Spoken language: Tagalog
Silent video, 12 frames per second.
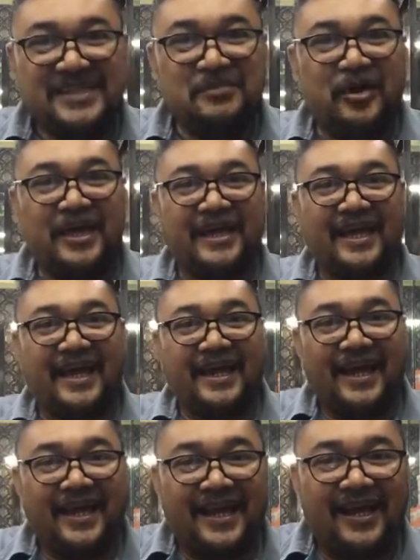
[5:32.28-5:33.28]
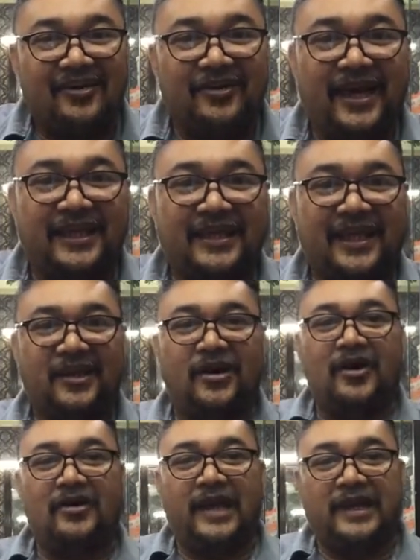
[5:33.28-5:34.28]
si Monica Herrera Gahulat.
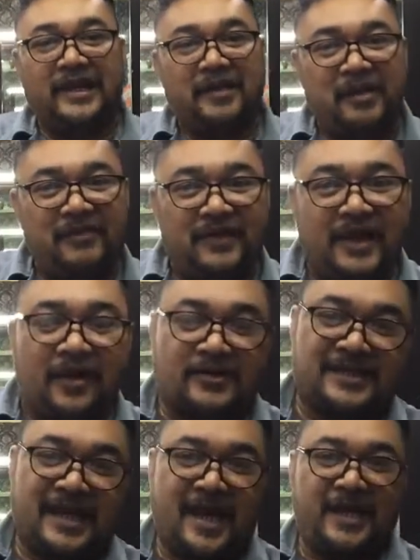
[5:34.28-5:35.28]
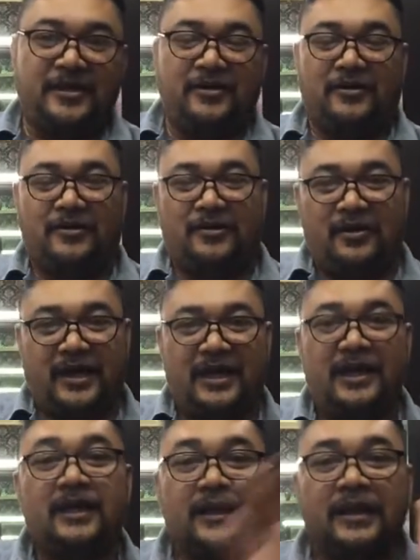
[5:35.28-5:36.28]
Hello, Glenda May sa
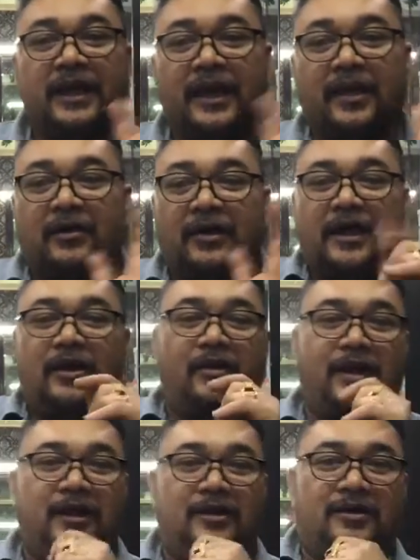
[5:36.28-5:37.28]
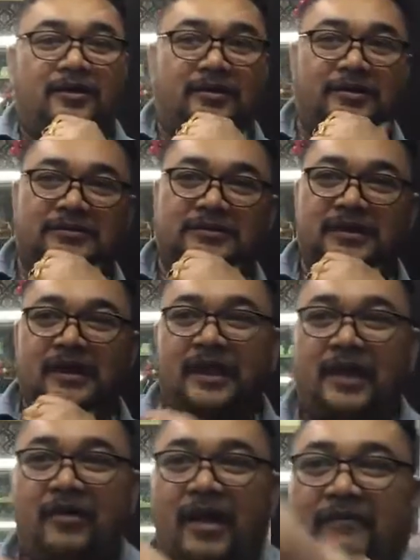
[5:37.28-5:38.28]
Hainoy. Hello, hello, hello.
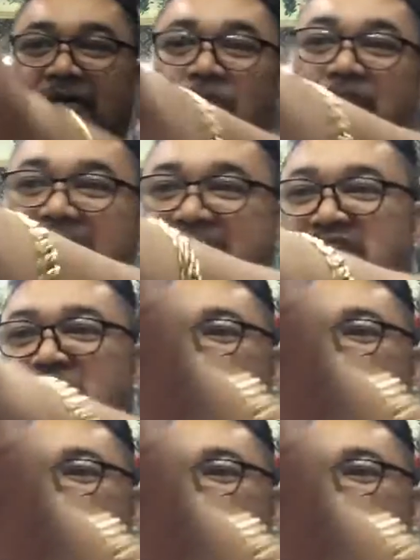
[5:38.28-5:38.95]
Hello, everyone.